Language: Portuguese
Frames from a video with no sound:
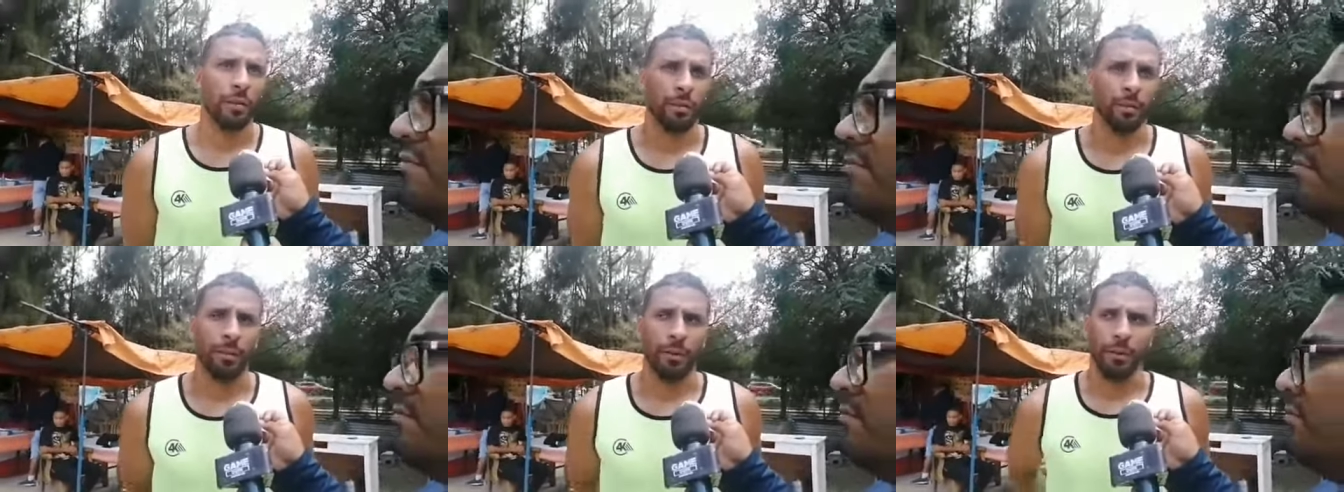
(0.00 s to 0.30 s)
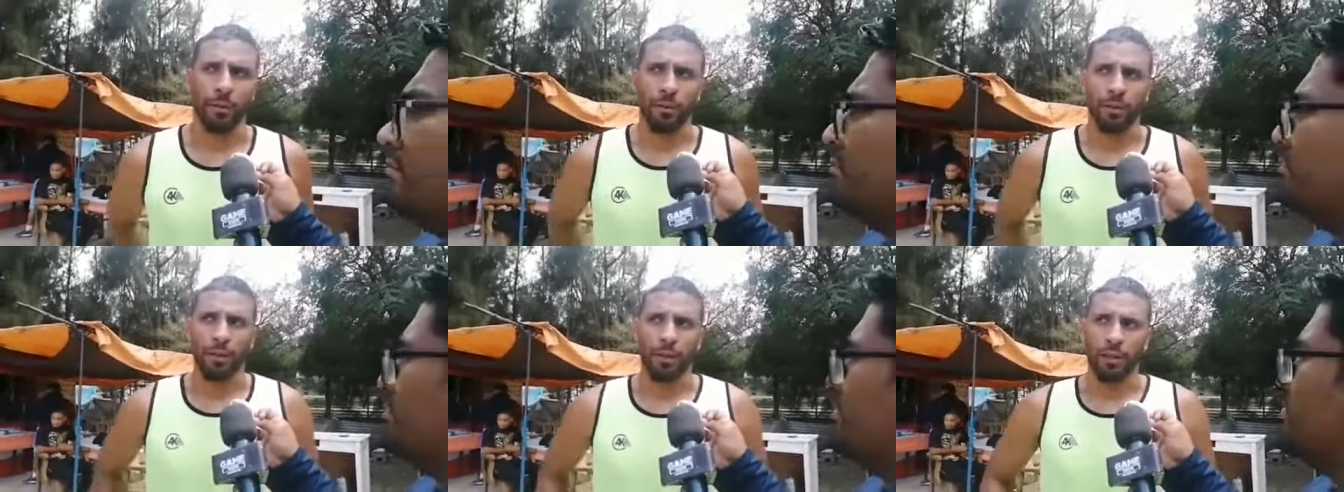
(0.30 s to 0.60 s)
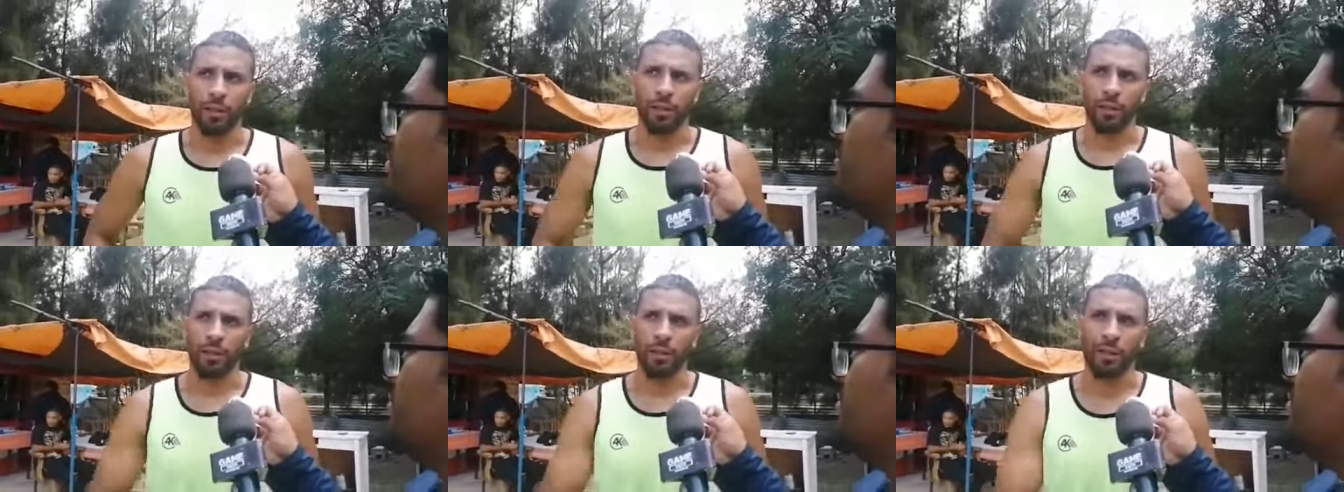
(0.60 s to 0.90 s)
pero
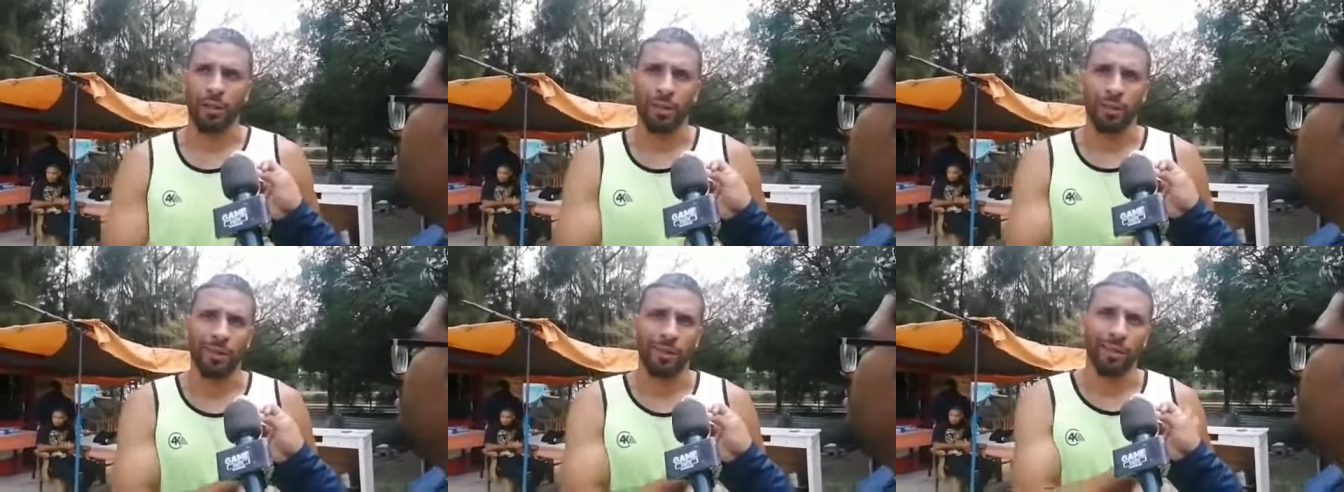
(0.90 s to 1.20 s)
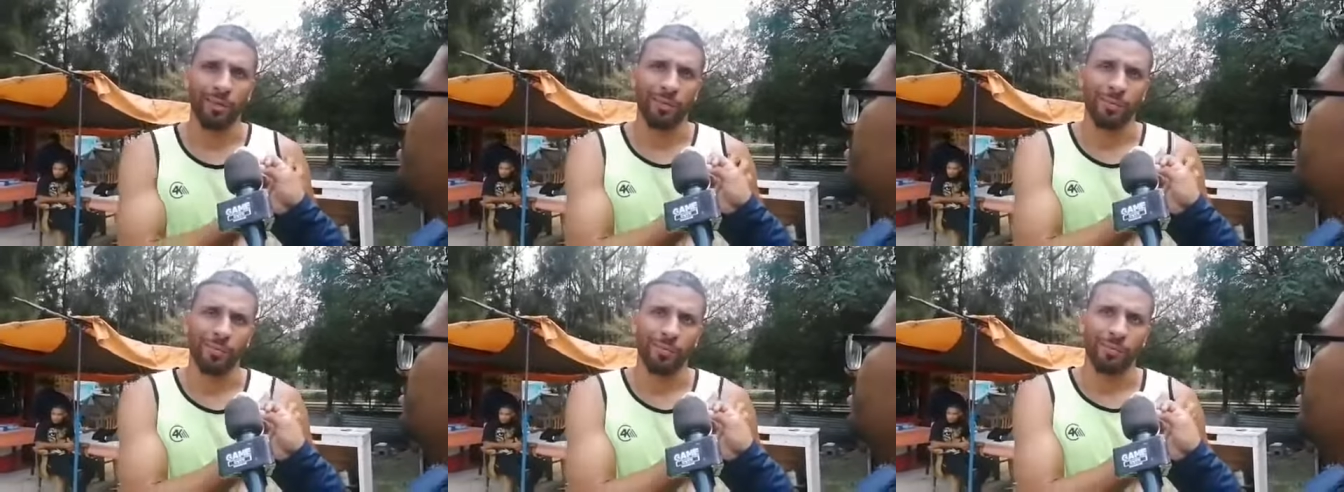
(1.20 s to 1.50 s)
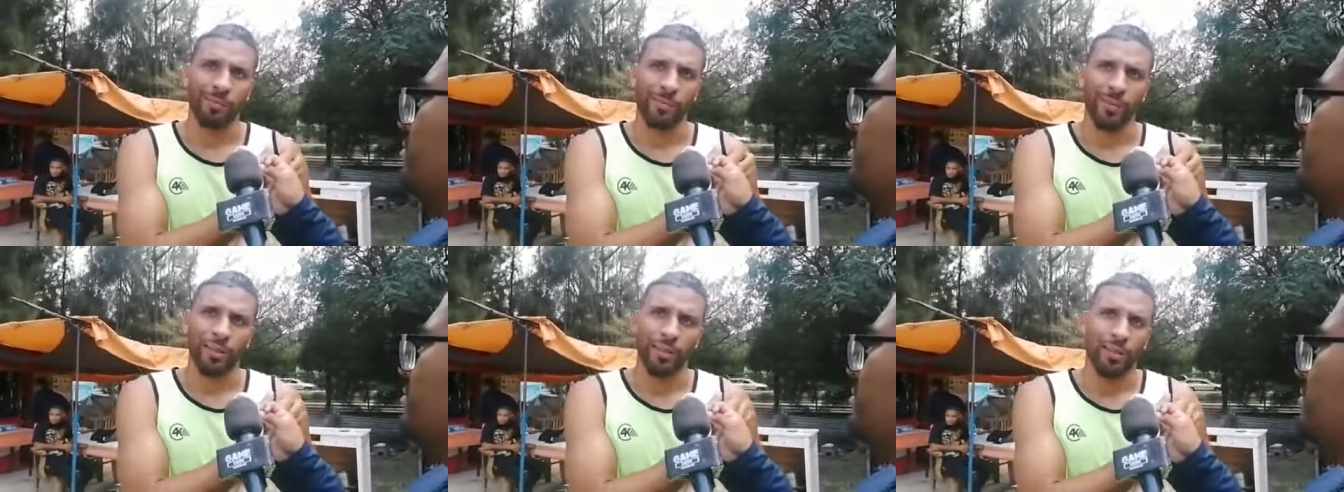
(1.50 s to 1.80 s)
que,
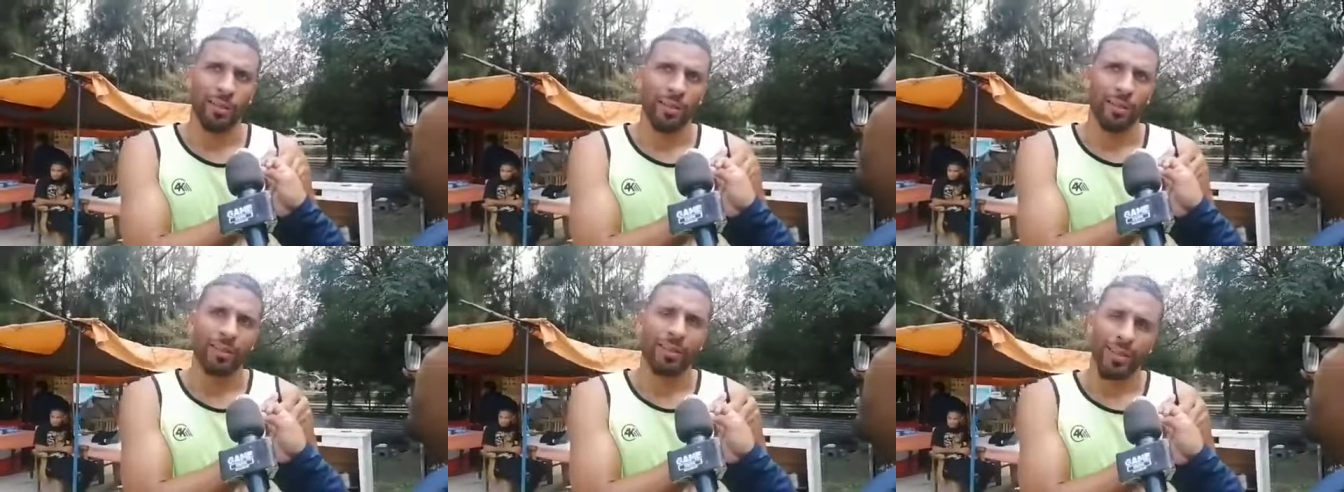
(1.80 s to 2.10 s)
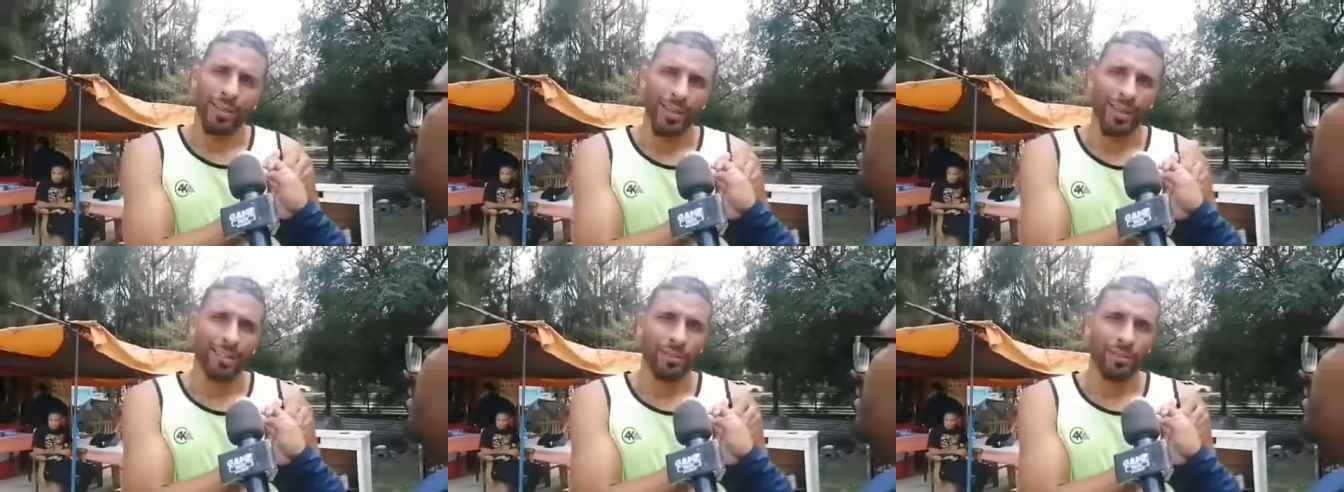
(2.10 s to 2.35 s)
que é,